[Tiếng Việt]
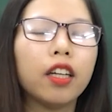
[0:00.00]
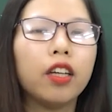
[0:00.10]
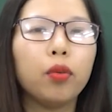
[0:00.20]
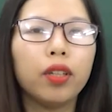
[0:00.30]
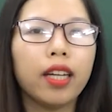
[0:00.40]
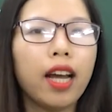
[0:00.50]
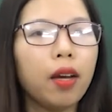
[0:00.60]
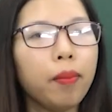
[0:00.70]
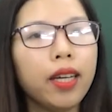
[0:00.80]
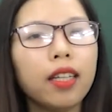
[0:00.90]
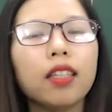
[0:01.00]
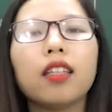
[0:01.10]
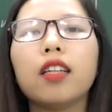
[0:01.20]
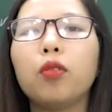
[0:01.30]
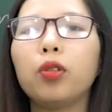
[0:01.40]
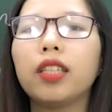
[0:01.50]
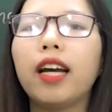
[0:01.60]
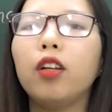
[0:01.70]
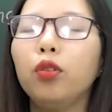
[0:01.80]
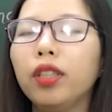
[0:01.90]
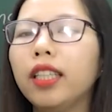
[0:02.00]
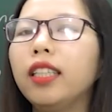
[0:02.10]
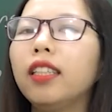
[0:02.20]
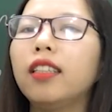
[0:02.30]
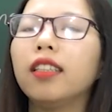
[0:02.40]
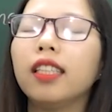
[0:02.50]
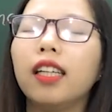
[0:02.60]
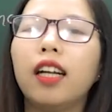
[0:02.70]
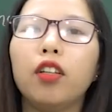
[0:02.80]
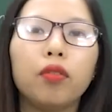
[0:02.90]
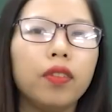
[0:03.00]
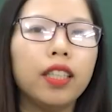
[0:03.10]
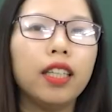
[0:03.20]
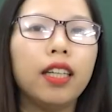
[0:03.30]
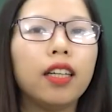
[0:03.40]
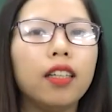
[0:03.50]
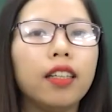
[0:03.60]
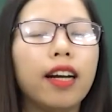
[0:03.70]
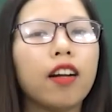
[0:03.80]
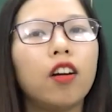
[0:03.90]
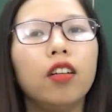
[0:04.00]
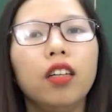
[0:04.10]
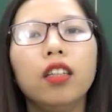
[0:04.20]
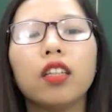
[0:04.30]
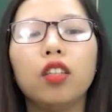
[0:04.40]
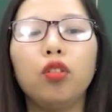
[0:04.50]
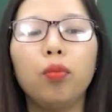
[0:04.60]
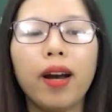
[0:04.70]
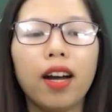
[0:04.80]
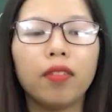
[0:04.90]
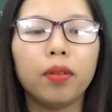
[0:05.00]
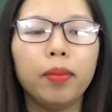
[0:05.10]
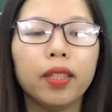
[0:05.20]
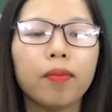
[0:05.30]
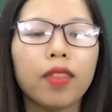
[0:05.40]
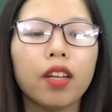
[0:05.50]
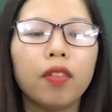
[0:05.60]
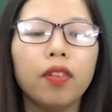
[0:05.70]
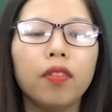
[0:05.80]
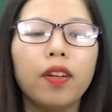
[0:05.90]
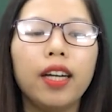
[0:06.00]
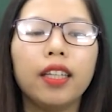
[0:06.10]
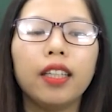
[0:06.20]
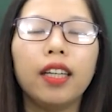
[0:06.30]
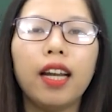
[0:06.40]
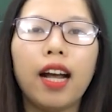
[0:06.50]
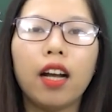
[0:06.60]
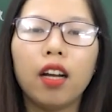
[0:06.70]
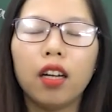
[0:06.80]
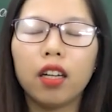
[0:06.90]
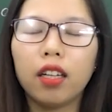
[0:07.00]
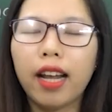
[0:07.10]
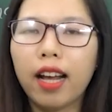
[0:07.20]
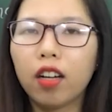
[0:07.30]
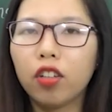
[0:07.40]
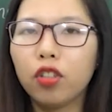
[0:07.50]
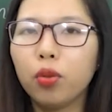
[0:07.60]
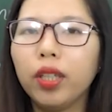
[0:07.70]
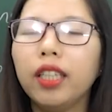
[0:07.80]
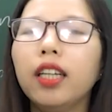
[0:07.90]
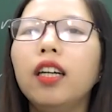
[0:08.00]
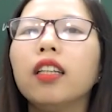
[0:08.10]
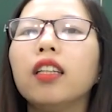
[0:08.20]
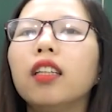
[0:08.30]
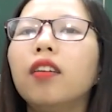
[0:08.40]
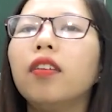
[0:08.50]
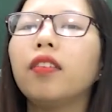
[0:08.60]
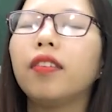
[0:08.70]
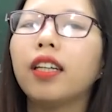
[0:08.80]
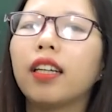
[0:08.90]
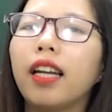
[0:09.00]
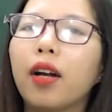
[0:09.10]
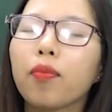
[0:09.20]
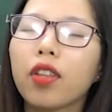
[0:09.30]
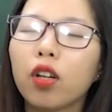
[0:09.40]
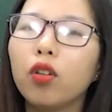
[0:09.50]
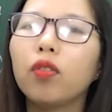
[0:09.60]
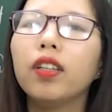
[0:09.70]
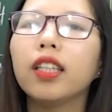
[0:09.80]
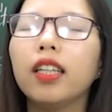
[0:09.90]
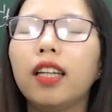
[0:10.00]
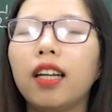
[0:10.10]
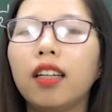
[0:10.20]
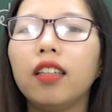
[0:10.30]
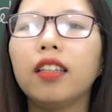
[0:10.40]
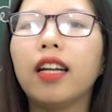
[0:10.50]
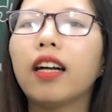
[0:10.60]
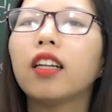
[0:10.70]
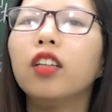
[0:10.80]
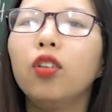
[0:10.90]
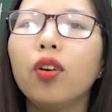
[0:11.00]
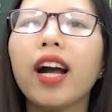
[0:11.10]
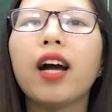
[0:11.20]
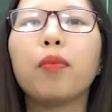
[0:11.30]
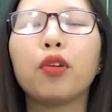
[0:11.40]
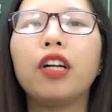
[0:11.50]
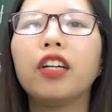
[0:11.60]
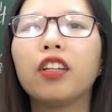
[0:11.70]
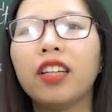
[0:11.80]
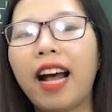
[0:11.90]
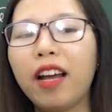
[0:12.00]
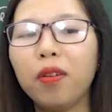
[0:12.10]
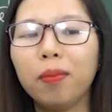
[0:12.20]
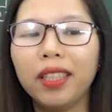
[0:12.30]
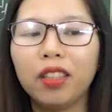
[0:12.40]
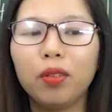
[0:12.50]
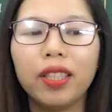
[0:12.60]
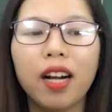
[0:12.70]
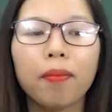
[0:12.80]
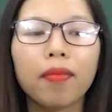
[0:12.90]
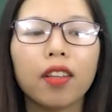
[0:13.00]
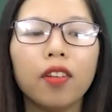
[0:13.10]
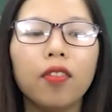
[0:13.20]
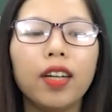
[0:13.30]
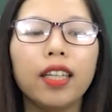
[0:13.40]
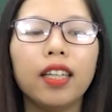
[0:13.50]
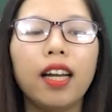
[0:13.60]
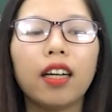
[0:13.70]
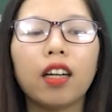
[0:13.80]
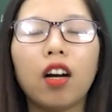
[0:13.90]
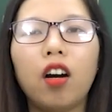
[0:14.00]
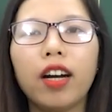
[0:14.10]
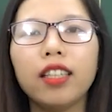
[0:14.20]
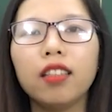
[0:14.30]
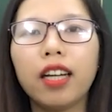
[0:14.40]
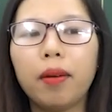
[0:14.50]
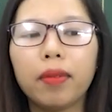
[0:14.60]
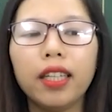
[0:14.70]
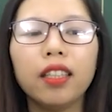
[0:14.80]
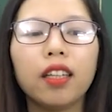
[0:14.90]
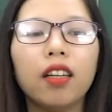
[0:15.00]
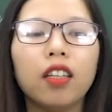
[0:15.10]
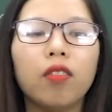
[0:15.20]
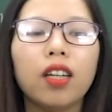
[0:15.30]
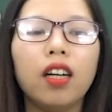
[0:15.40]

Kiều Nguyệt Nga biết, Kiều Nguyệt Nga luôn ghi nhớ rằng là Lục Vân Tiên là người đã có ơn cứu mạng với mình. Vì vậy nên là nàng còn chú ý hơn nữa về việc là Lục Vân Tiên là người đã cứu cả một đời con gái của mình, đúng nhỉ? Vì vậy nên là có cái sự cảm kích, đồng